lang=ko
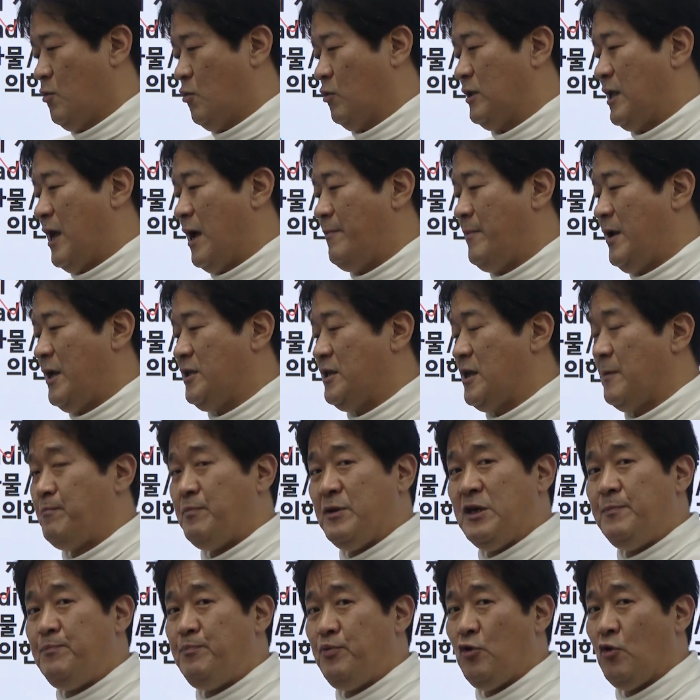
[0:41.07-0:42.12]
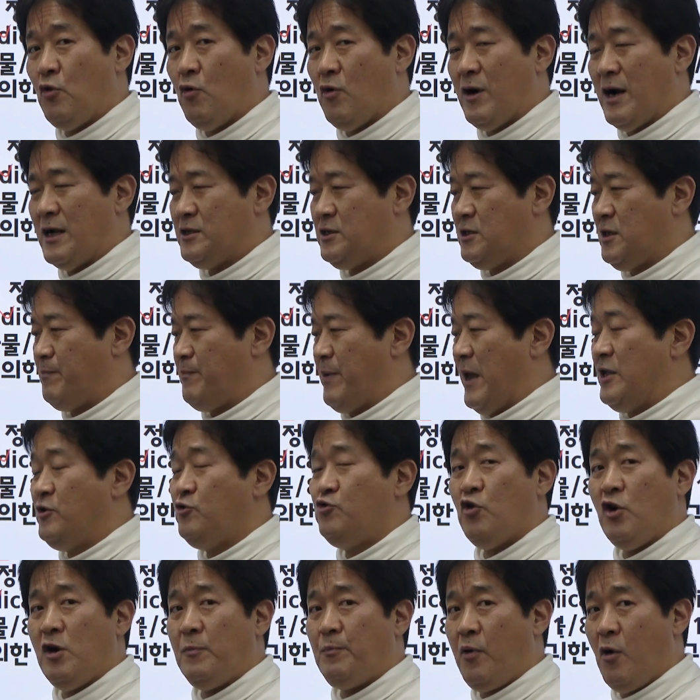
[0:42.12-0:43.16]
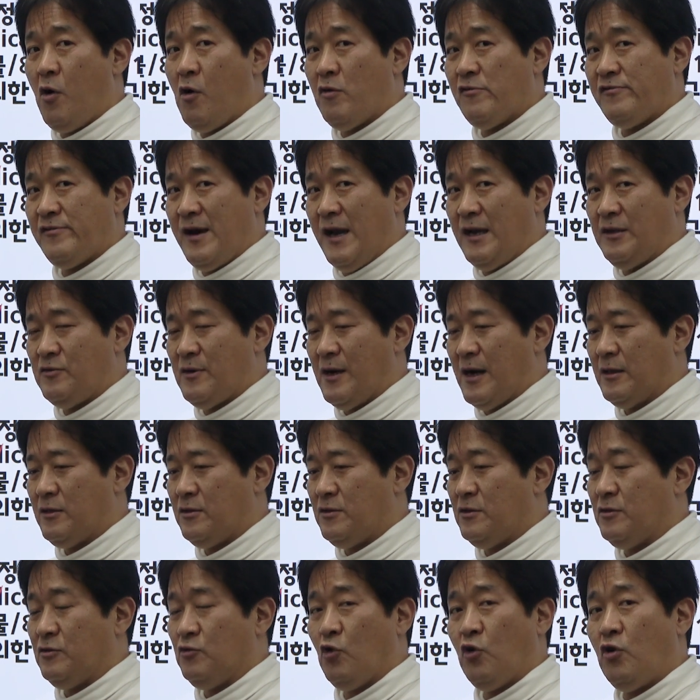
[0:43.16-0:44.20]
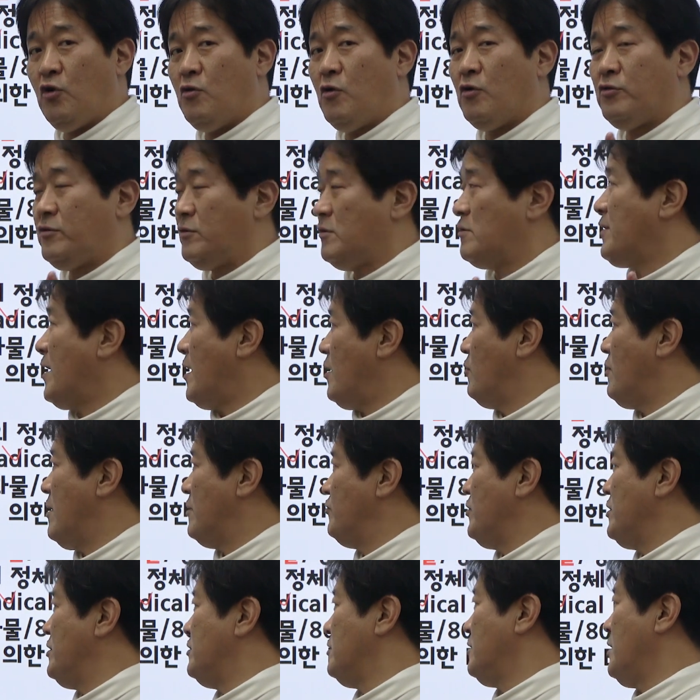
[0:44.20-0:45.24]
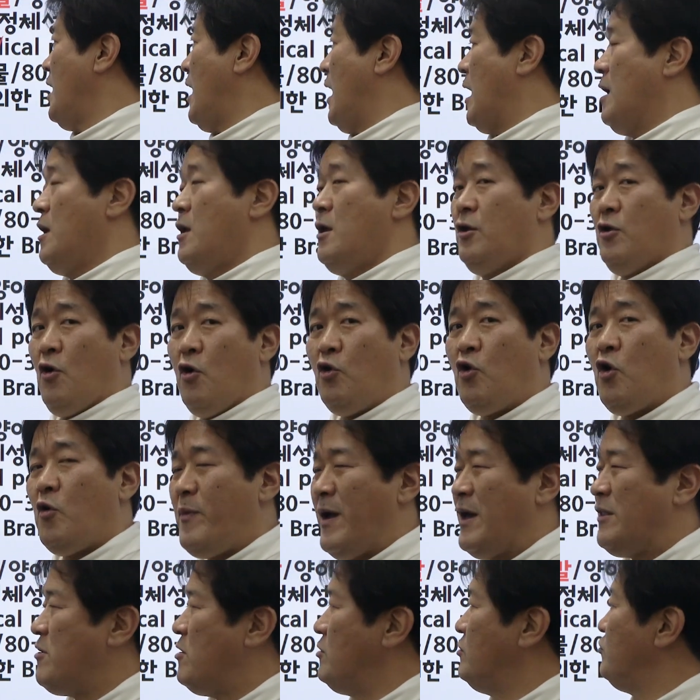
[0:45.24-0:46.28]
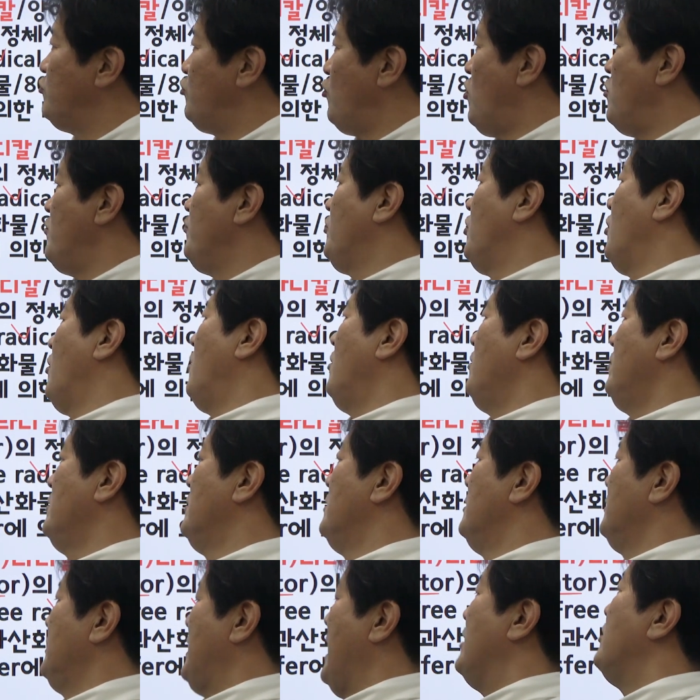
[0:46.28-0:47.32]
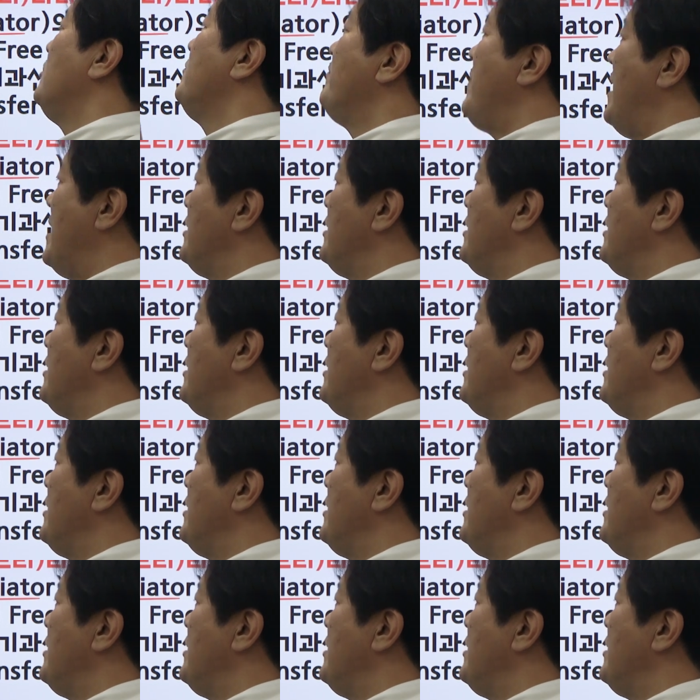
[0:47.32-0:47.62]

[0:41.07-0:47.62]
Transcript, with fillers: 그 다음에 이제 BPO 같이 벤조일 퍼옥사이드와 같은 이런 것들을 사용하고 있는데 현업에서는 조금 더 다른